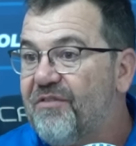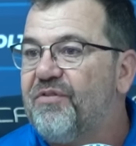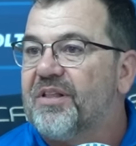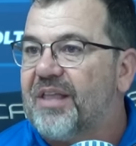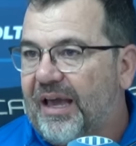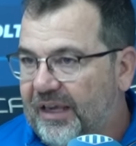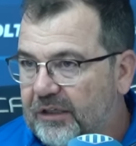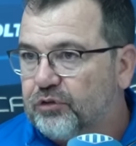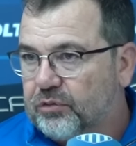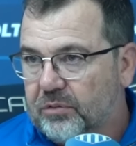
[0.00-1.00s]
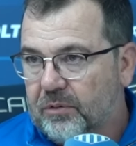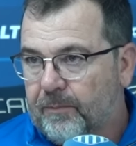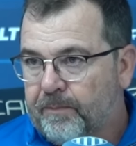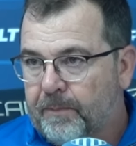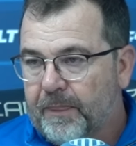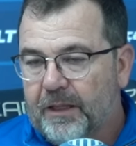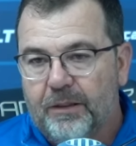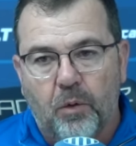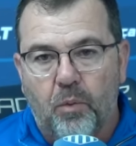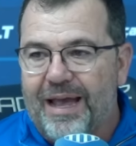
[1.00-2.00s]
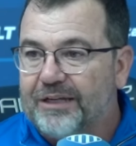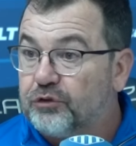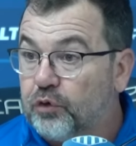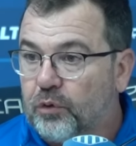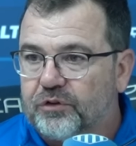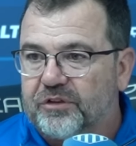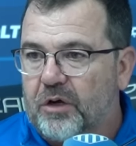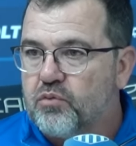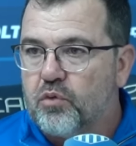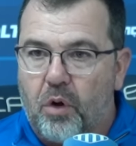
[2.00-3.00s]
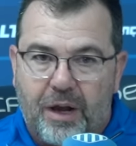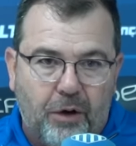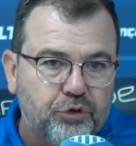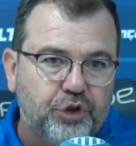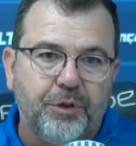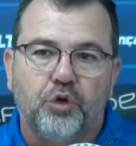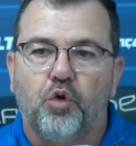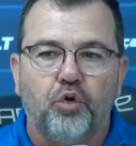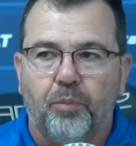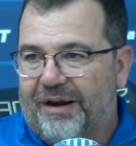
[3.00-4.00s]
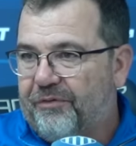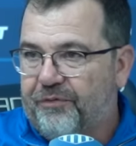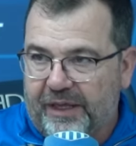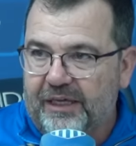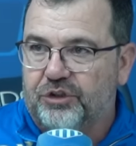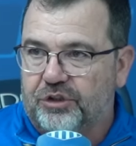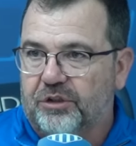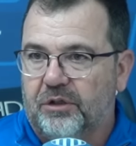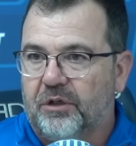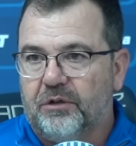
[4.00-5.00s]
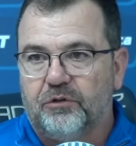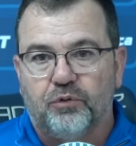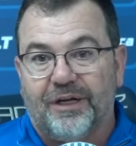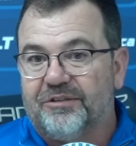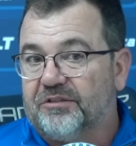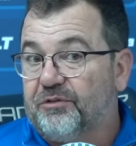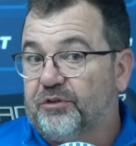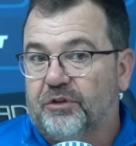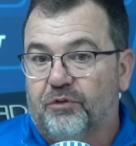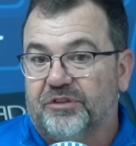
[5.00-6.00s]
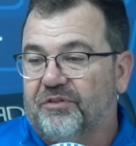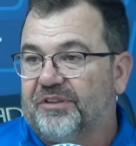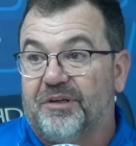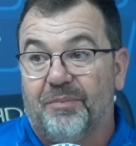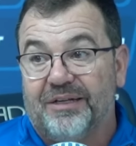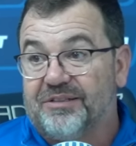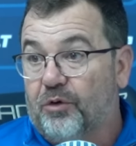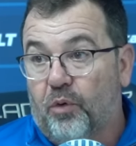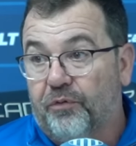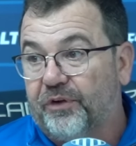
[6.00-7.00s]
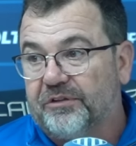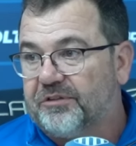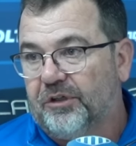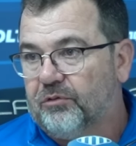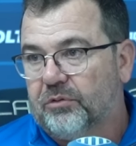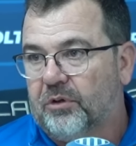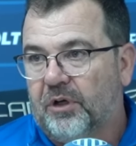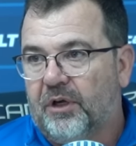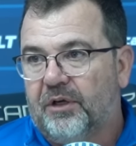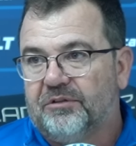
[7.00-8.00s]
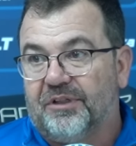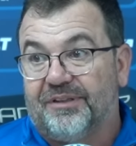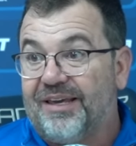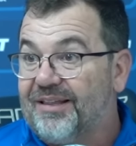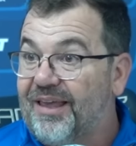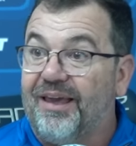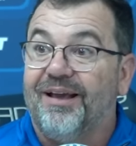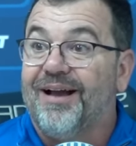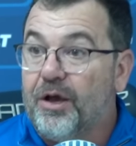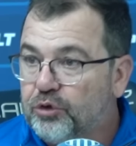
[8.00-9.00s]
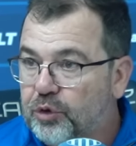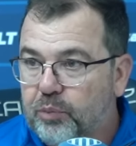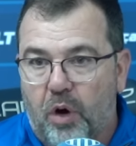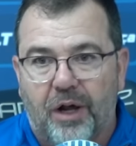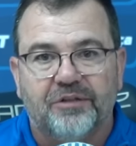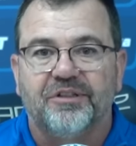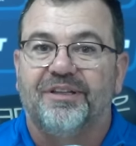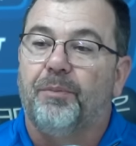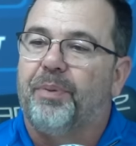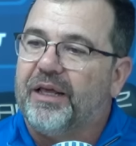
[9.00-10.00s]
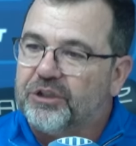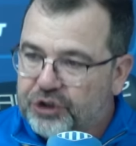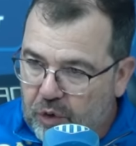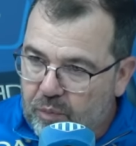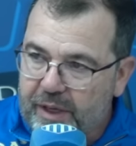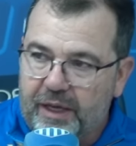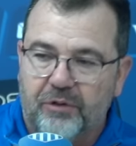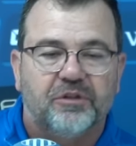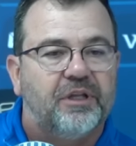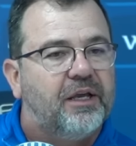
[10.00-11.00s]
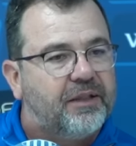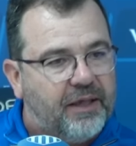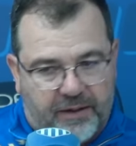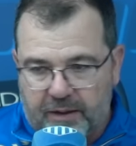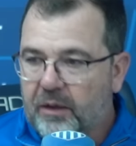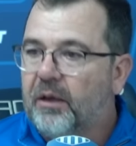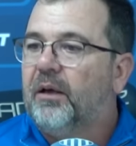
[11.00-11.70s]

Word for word: evitar isso. Não é a solução colocar o time todo para frente. Isso não quer dizer que você vai ser mais é, ofensivo. Você tem que ter ganho de bola, você tem que preencher o meio, você tem que ter